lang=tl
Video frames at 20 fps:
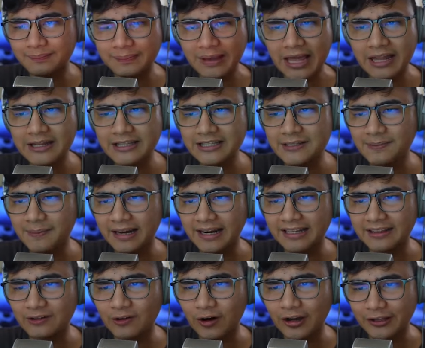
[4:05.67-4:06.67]
pins
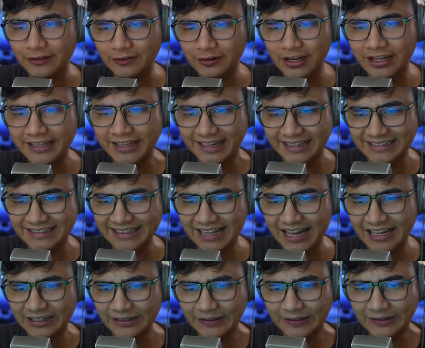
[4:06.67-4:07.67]
pala to ngayon ko lang
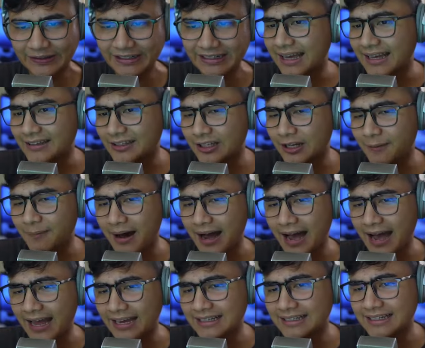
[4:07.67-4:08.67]
nakita yon. Ito
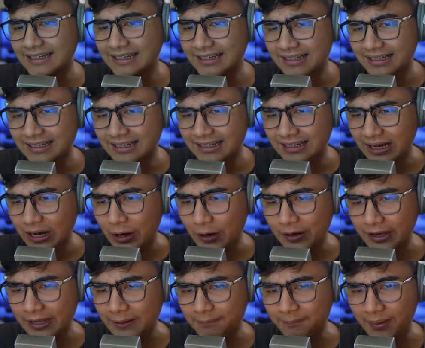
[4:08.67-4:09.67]
naman,
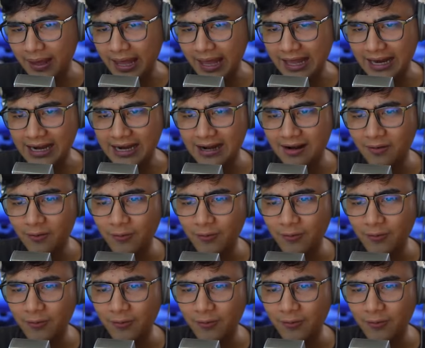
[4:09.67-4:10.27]
okay pale.